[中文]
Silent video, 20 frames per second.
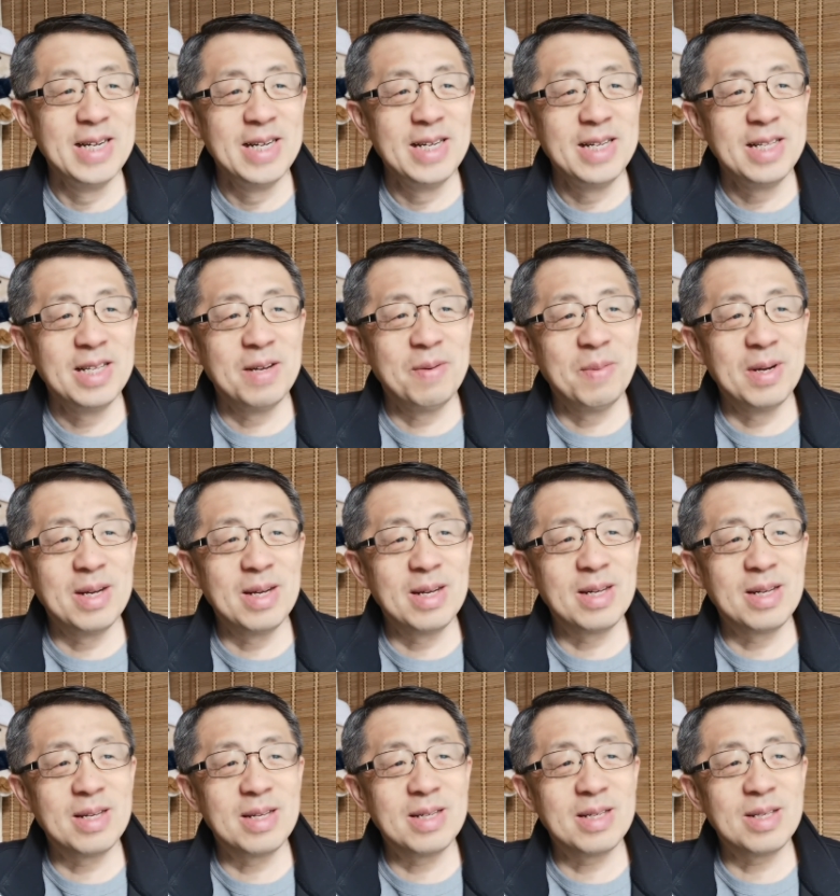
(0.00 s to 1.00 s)
那
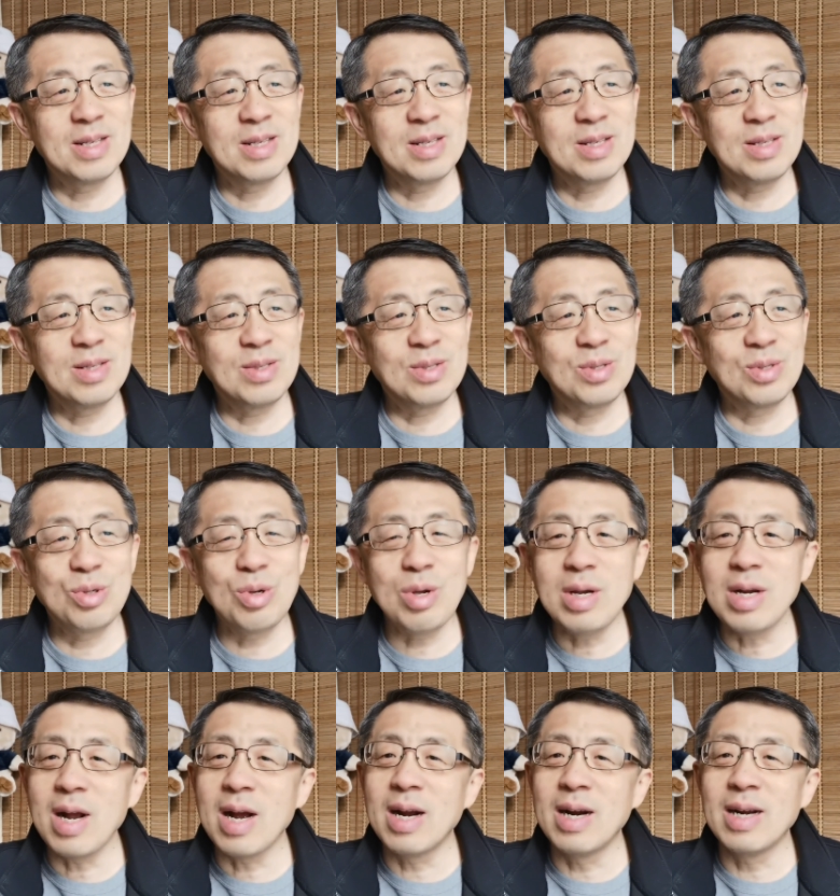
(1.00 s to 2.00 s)
么。最
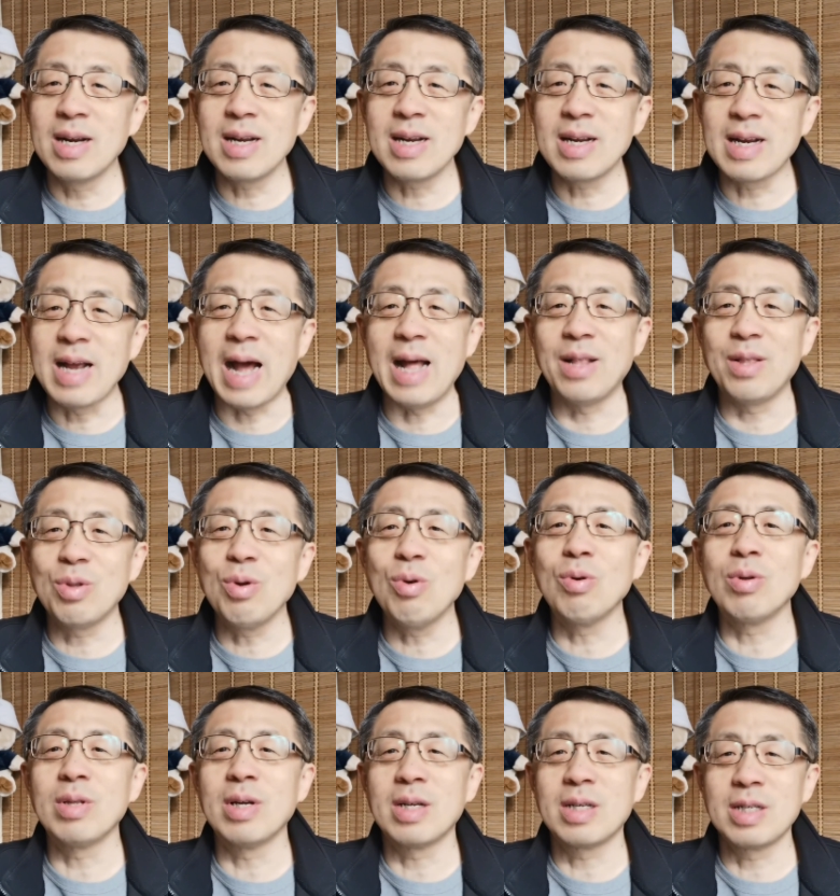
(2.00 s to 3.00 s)
让人感
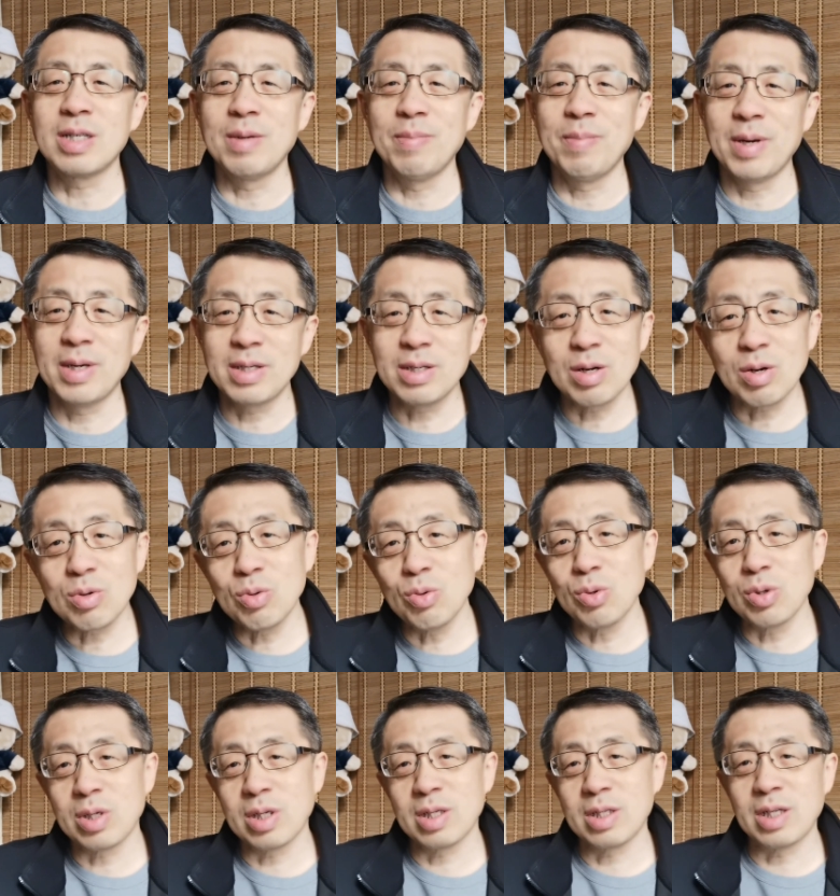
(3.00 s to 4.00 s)
动的是什么？这个故
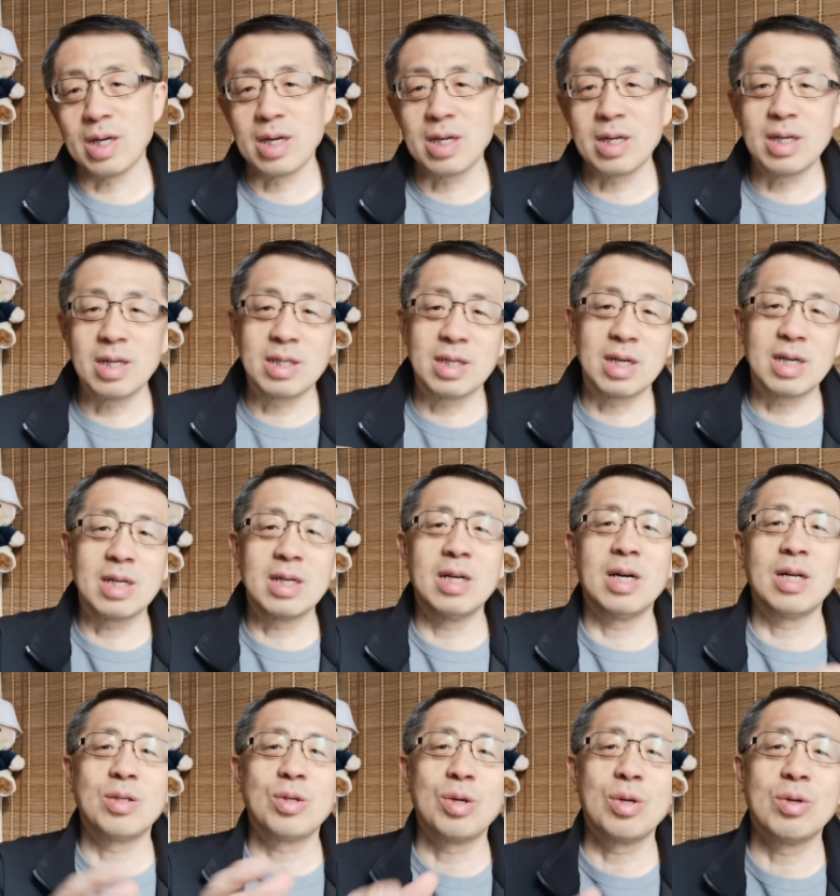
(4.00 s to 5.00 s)
事整个整
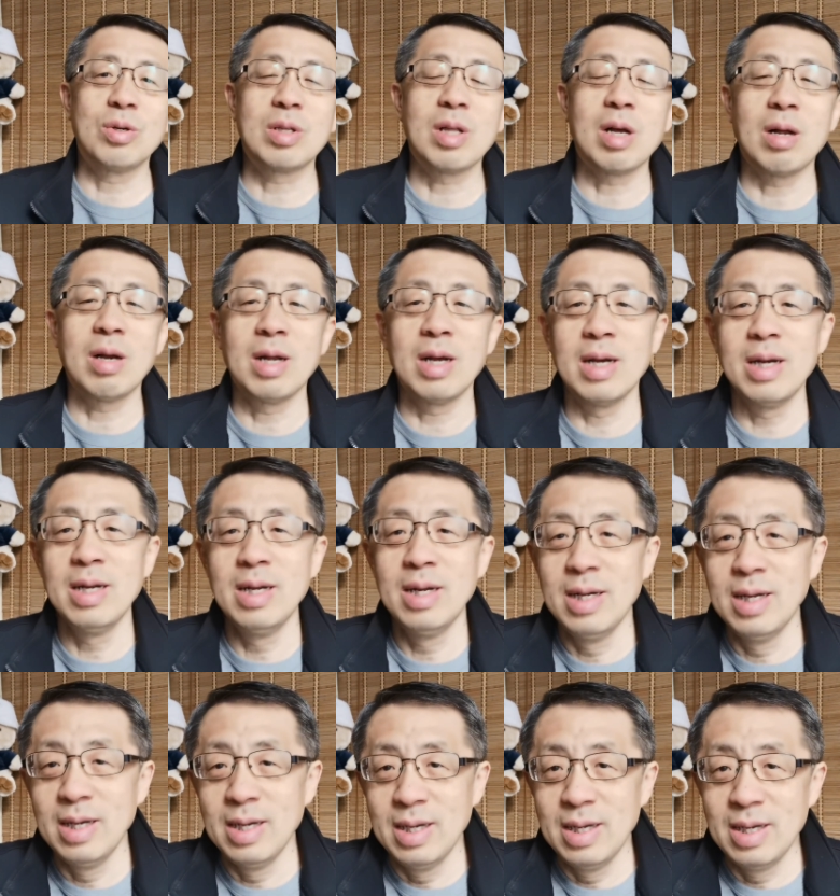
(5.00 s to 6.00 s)
个最后到了
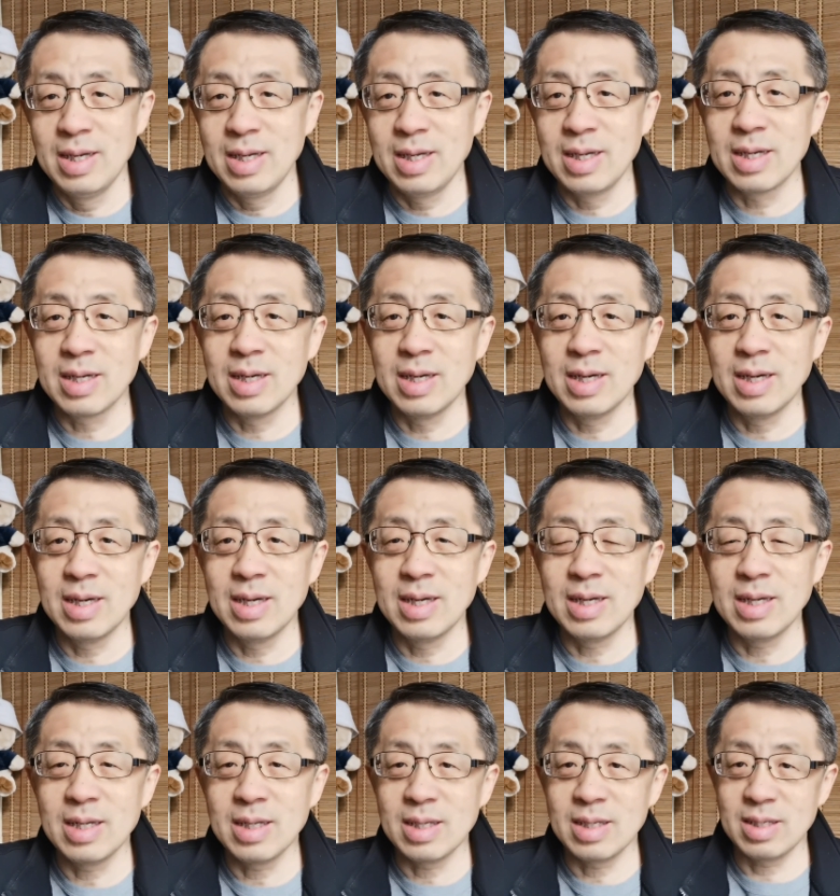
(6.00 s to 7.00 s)
一个
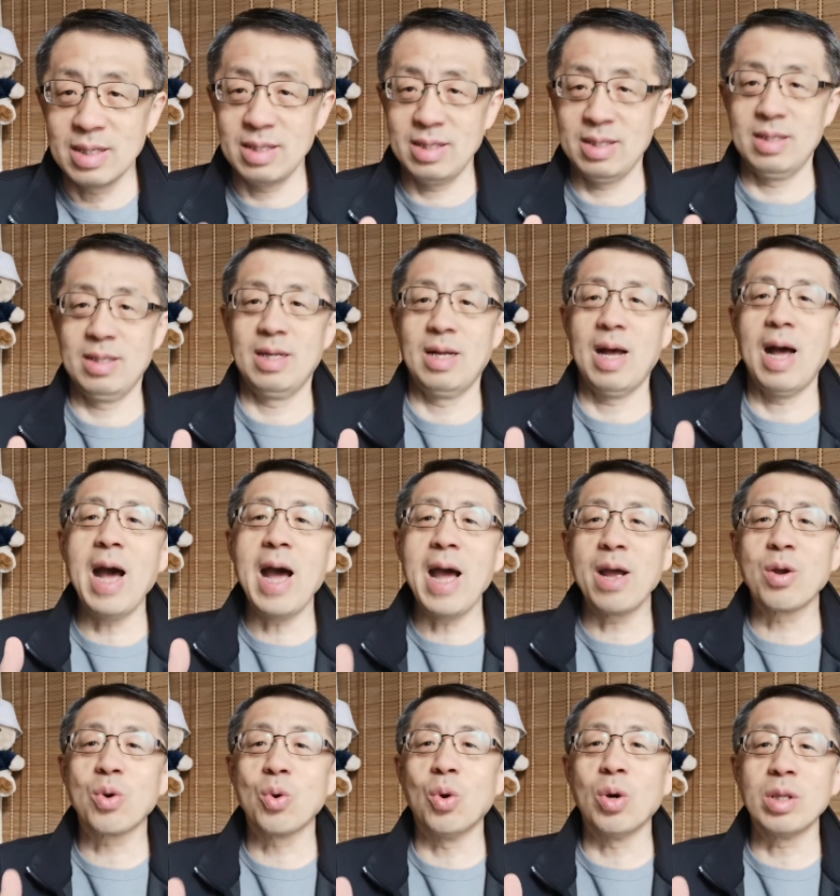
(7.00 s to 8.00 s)
爱
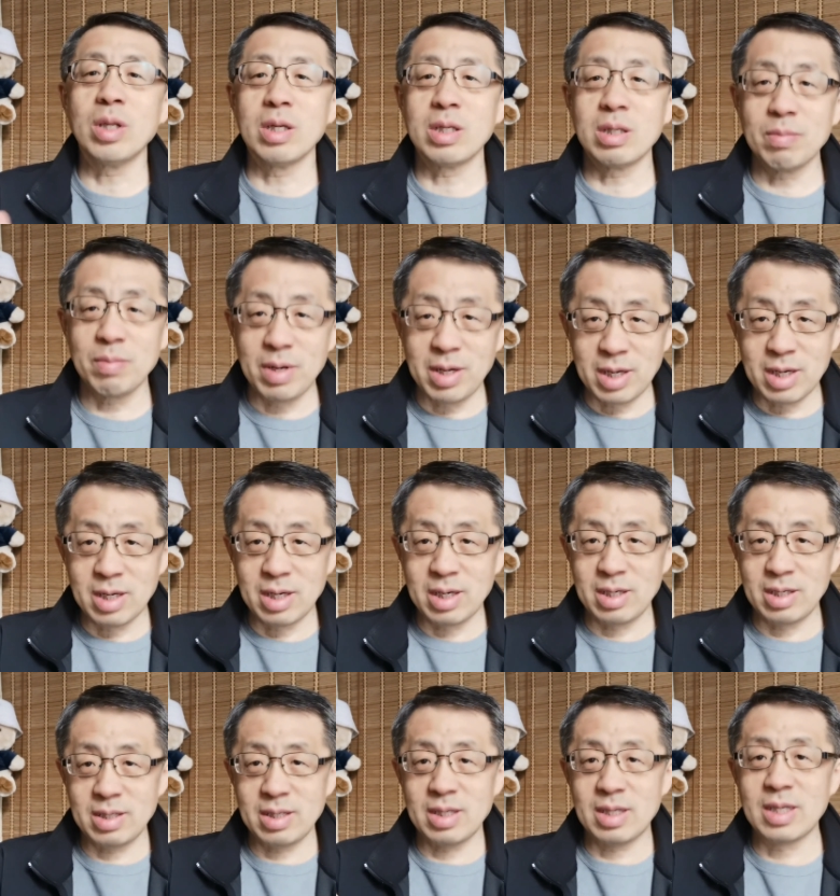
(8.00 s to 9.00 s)
国的这么一个
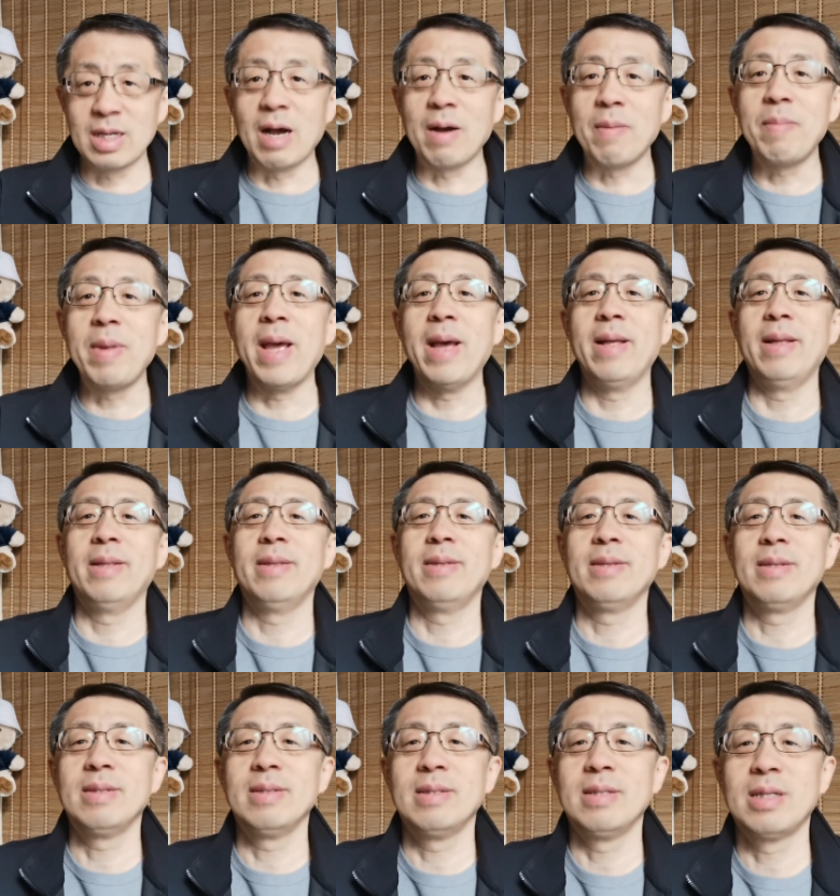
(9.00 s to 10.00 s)
层面，
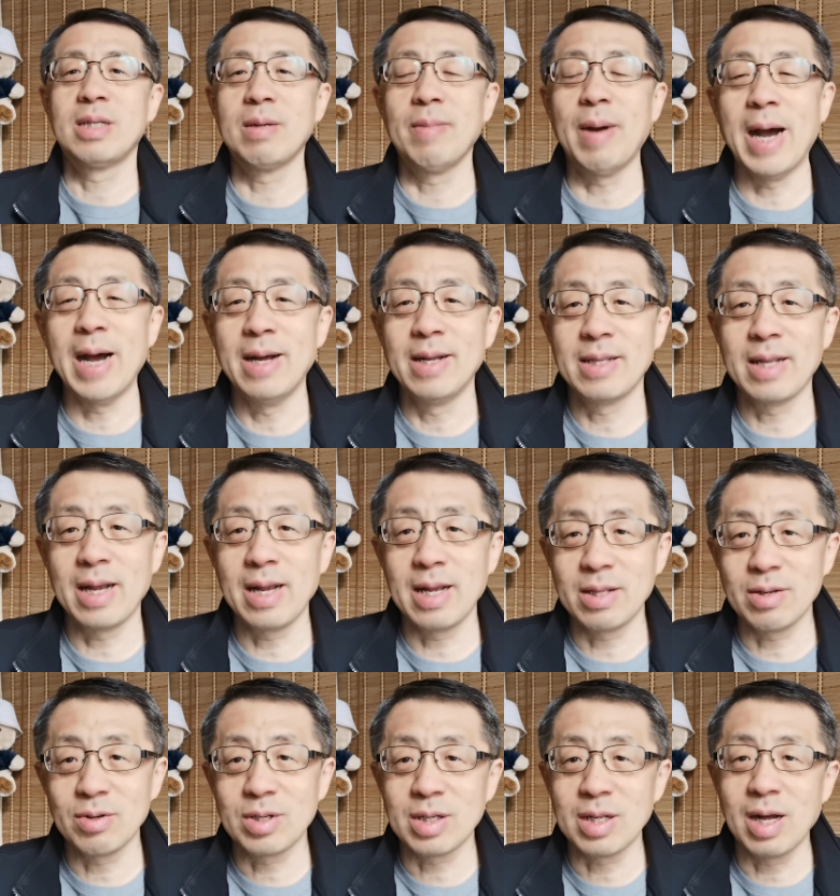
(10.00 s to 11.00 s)
是吧？大家
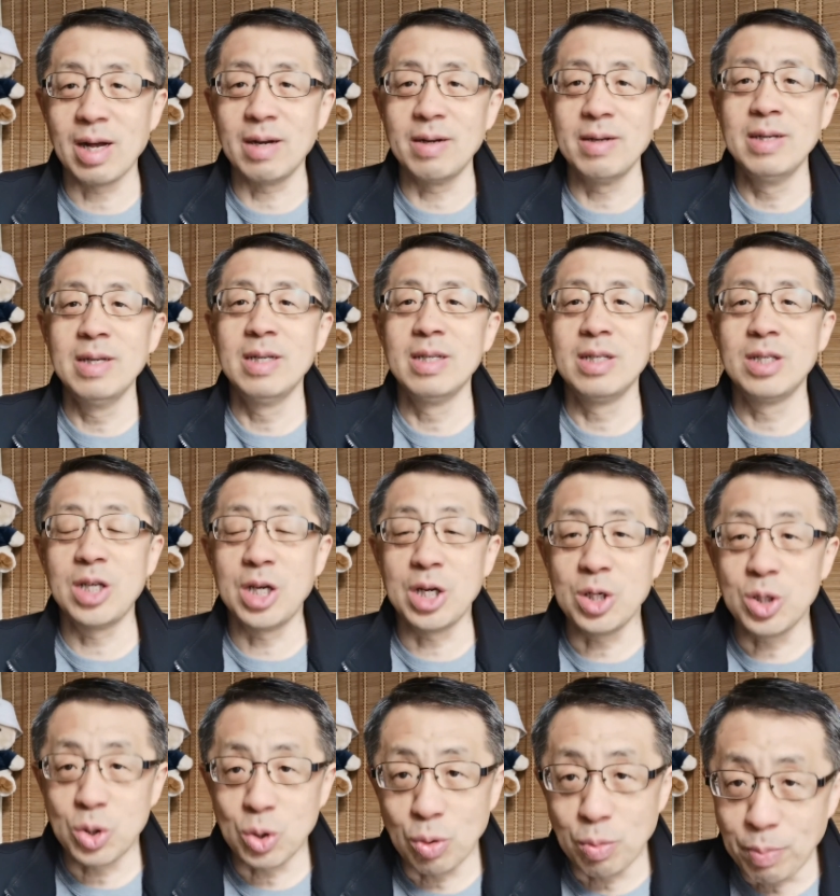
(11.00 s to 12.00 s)
都知道精
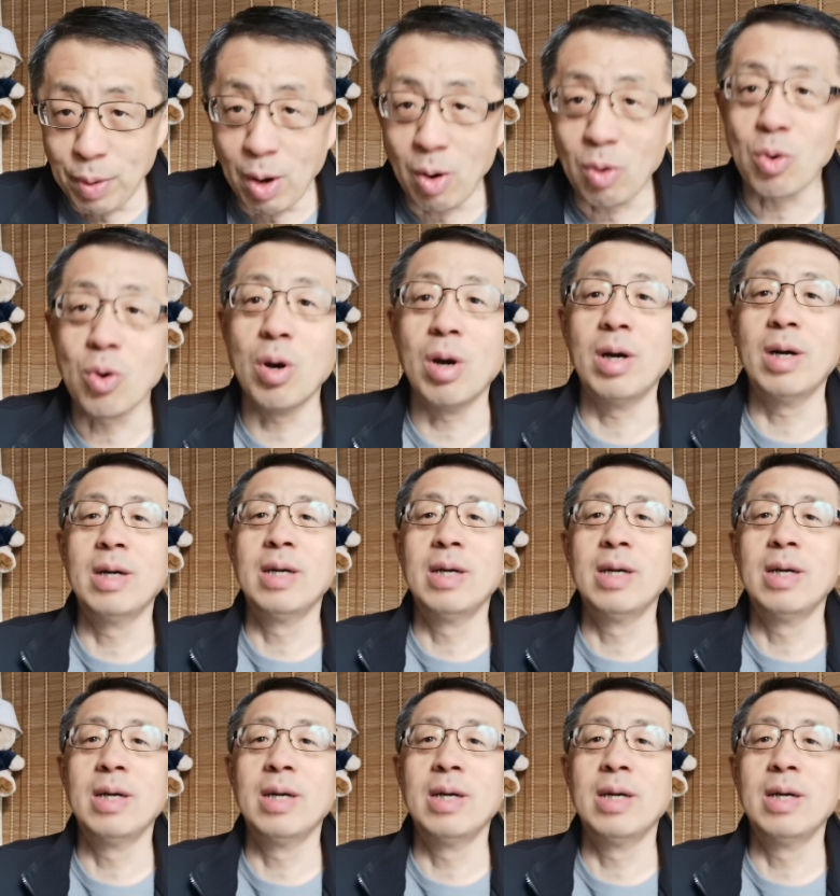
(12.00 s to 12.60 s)
忠报国，